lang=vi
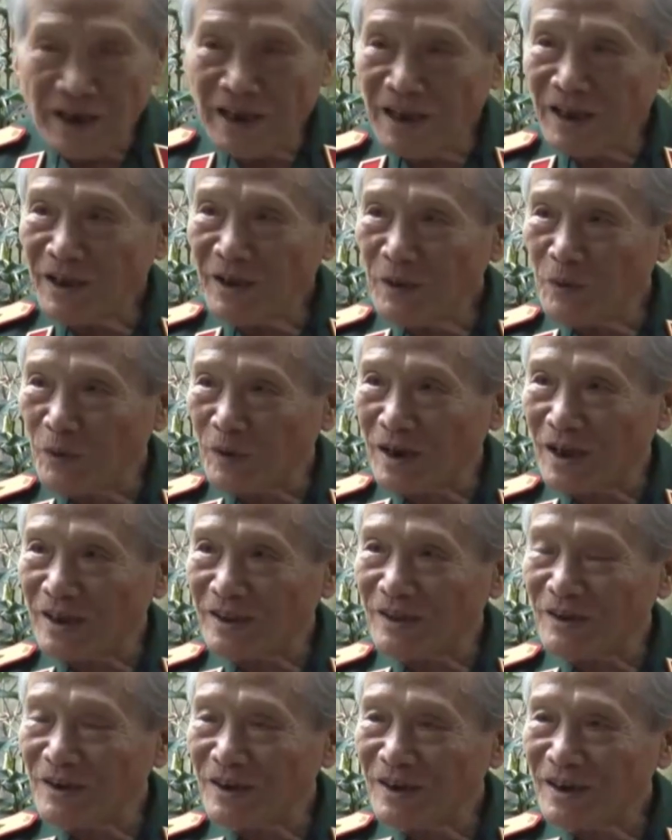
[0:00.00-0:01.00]
ký của đại
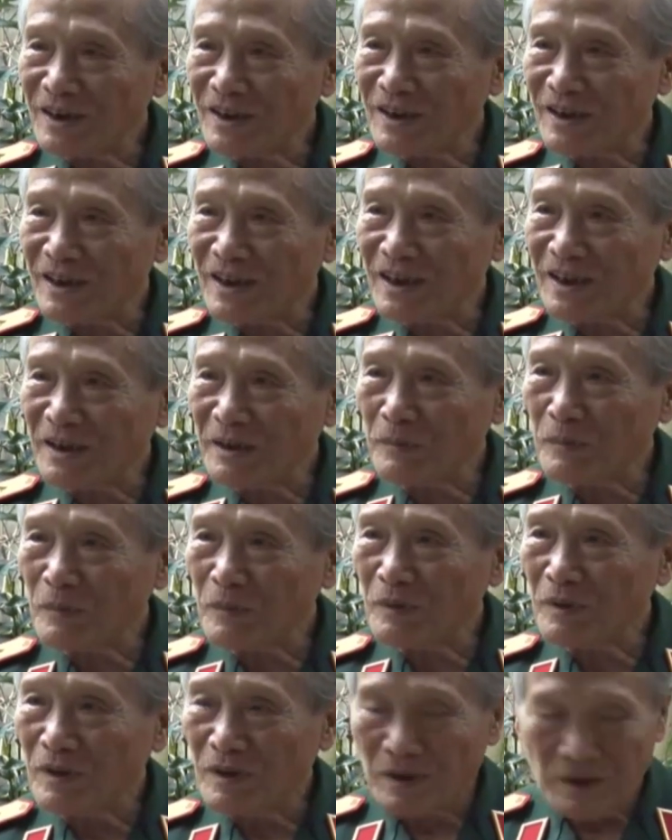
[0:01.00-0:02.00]
tướng là anh
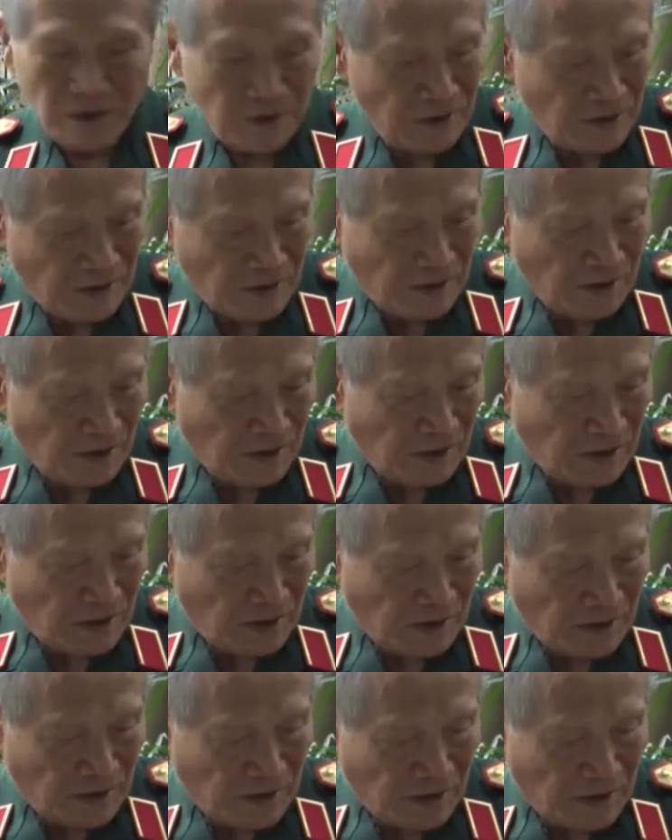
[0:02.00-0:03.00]

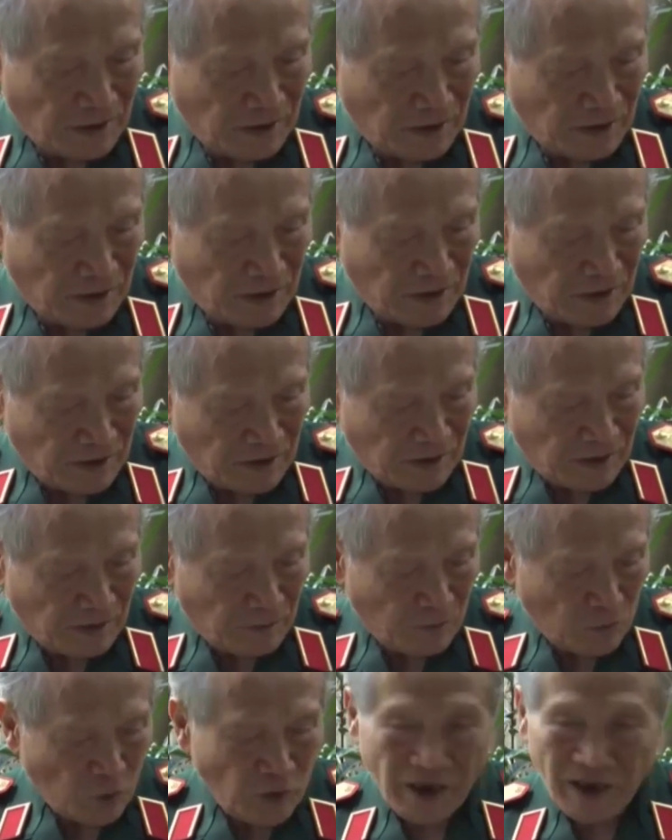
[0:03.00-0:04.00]
Ờ,
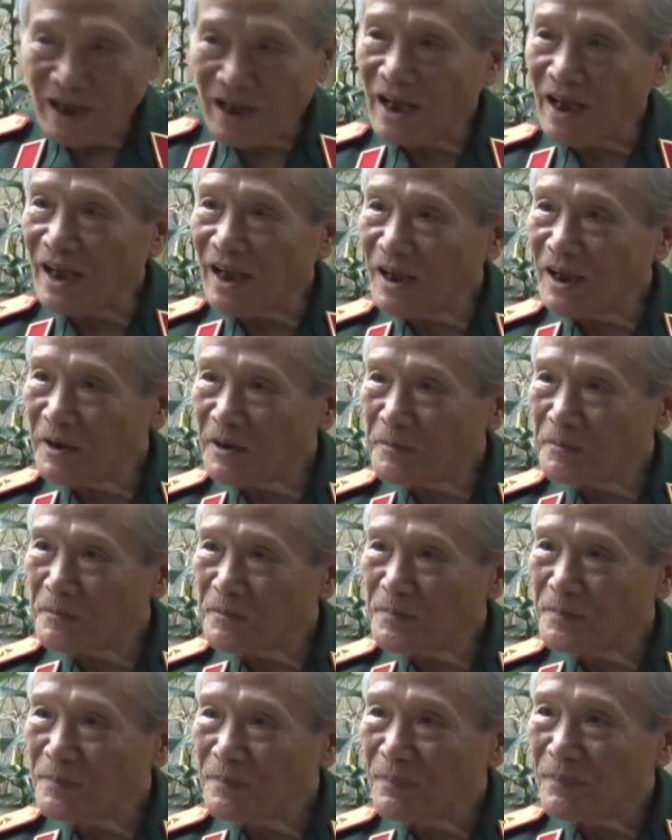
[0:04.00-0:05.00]
buổi Đình Kế.
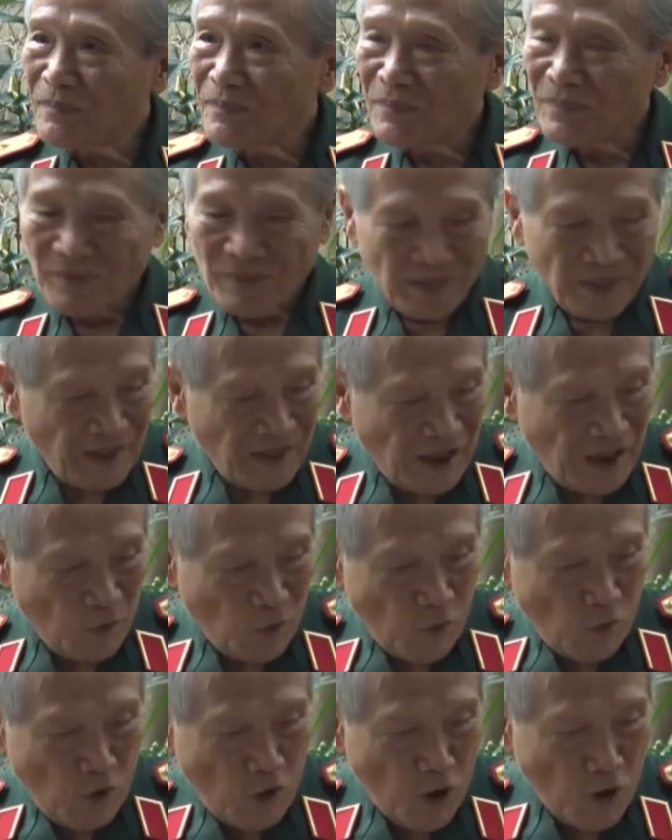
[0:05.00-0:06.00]
Thì
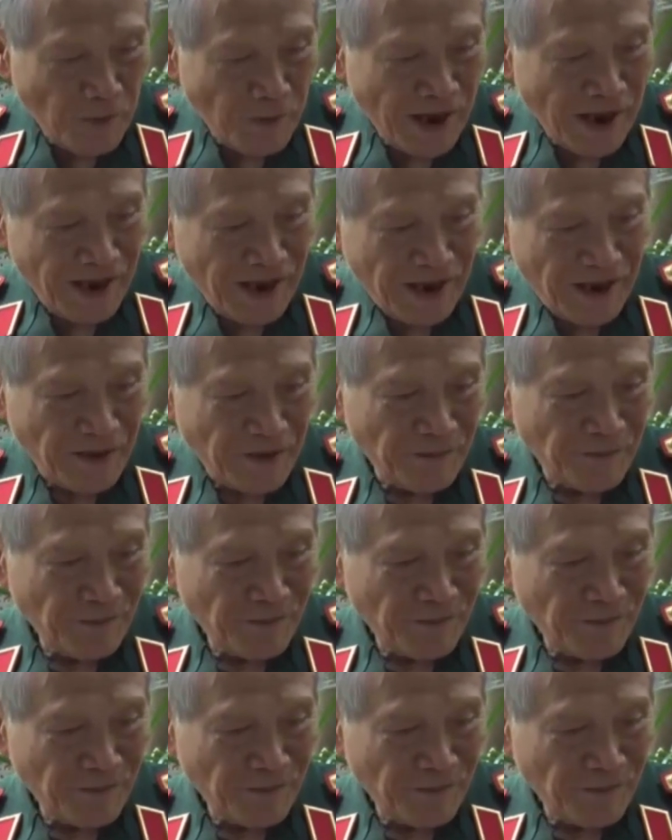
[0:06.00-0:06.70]
cuộc họp này